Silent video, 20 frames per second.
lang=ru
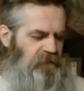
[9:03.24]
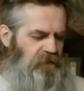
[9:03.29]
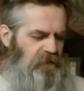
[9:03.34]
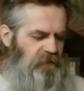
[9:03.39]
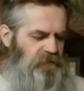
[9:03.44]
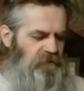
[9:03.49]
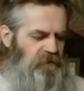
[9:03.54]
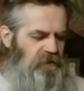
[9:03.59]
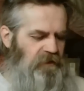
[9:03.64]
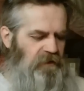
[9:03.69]

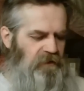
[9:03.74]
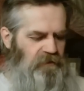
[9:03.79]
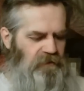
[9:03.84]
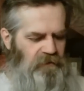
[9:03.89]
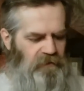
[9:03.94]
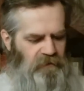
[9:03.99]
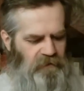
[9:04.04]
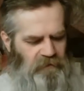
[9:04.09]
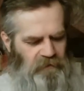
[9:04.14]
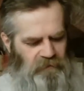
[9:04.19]
Вообще я,
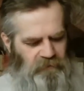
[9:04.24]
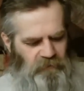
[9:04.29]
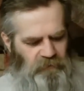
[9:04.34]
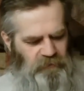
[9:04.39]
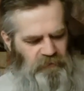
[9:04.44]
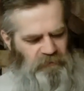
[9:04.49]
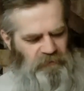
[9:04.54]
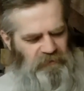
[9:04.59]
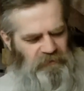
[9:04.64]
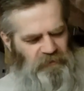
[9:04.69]
в
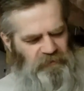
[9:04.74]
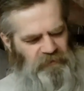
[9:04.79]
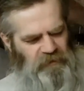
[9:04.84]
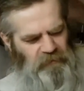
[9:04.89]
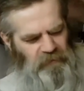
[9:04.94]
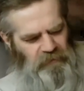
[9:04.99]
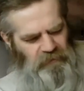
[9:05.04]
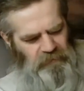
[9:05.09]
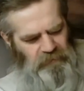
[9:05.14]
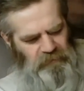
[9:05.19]
общем-то, со
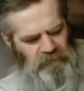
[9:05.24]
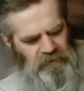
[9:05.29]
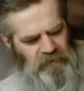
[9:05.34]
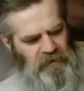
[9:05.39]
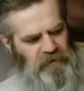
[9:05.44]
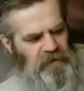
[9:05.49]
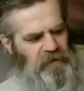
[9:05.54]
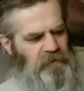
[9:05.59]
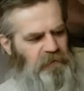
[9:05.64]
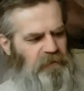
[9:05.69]
всеми
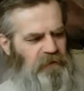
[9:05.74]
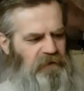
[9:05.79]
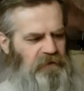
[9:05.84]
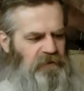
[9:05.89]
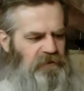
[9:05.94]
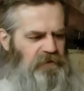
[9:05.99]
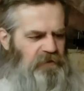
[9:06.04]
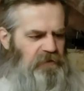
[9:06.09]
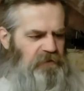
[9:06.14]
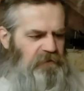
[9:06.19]
метателями
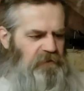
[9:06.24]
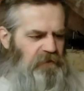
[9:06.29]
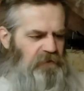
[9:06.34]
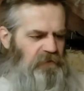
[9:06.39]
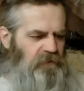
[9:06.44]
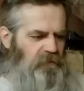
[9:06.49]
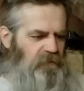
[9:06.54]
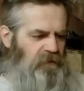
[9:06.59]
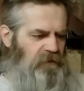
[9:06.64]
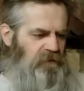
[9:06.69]
практически
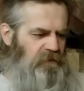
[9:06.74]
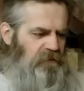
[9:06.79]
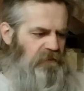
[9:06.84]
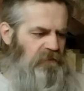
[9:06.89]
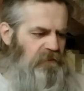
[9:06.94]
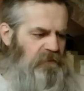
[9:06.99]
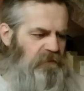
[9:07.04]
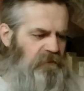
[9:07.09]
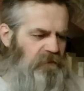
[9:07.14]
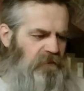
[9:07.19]
знаком,
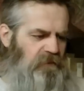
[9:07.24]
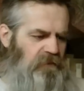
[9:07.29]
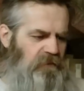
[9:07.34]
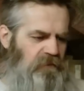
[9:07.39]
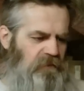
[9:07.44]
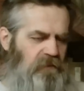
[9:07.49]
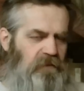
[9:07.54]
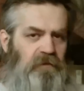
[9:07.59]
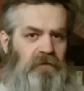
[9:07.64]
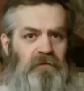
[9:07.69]

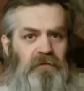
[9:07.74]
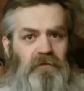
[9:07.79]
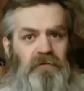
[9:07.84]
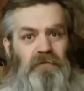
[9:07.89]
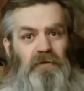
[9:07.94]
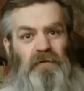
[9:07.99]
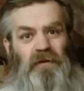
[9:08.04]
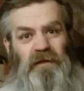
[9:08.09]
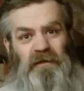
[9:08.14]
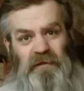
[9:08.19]
ну,
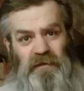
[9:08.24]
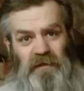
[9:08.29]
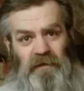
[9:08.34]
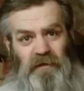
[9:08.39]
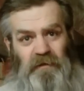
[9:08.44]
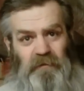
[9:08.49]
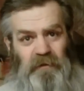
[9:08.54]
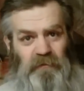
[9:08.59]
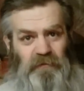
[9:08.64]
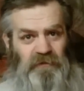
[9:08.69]
кто в
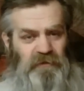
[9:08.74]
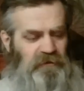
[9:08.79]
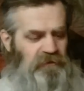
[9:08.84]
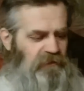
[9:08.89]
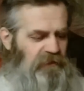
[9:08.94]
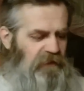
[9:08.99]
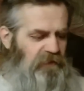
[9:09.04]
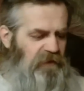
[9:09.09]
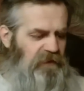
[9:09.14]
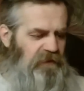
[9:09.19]
России, потому что на
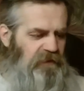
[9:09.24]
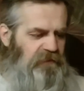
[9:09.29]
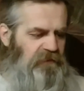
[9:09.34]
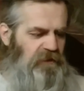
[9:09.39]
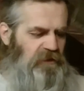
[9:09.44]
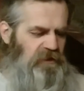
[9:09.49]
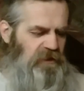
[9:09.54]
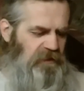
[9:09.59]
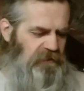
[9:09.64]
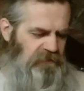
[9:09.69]
соревнованиях
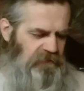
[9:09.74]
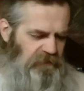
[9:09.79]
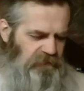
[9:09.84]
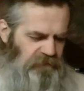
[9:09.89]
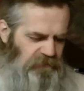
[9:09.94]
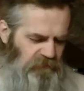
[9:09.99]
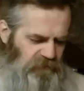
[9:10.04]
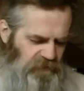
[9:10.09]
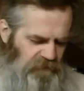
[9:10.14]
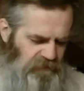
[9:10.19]
встречался,
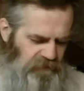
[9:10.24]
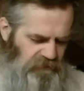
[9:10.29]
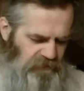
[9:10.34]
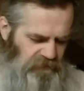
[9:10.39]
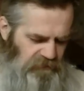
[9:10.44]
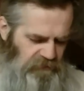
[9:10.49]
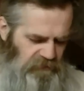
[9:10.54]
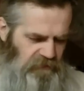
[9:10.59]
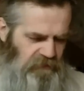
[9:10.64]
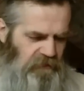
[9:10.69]
видел,
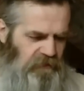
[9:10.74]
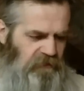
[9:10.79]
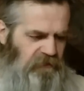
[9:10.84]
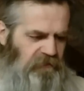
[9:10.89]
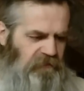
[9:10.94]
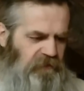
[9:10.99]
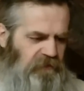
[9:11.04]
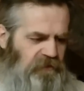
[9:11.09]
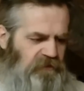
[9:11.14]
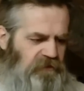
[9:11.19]

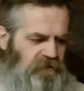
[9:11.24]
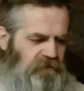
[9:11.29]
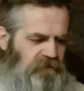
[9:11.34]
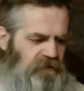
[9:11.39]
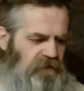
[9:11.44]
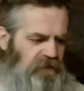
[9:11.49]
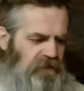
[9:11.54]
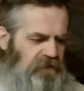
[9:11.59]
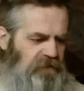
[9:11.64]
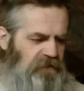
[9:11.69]
слышал
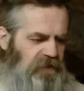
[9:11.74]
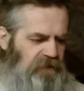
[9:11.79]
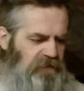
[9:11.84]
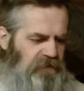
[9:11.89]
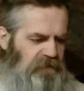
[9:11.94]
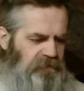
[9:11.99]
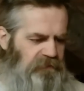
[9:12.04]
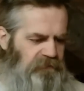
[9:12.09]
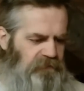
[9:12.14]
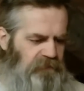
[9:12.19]
все рассказы,
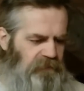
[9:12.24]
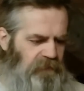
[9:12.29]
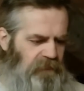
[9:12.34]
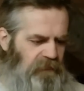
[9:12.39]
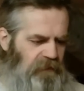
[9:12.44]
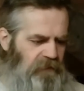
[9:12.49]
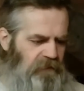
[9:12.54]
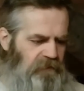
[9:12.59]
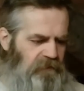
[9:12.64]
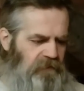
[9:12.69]

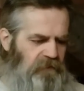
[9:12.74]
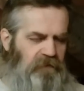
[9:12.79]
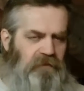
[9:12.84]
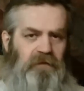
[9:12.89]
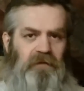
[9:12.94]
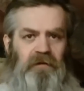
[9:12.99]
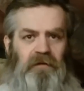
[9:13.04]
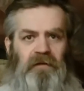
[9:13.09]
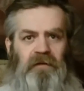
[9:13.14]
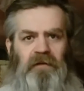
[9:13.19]
вот,
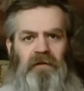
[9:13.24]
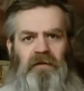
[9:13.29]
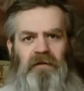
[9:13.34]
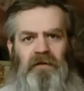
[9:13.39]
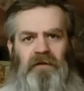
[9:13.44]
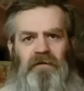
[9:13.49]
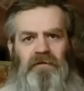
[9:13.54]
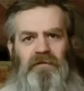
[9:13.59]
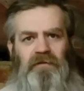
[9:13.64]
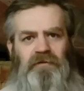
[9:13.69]

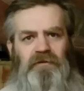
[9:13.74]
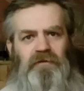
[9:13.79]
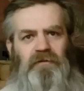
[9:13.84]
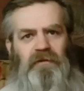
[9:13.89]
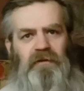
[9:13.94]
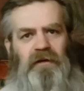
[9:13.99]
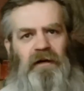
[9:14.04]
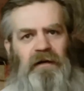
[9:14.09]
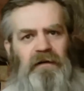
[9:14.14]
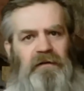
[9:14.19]
кто чего
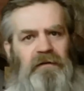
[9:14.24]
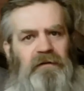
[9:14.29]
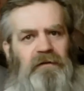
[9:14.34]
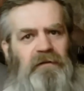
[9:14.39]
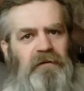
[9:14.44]
как.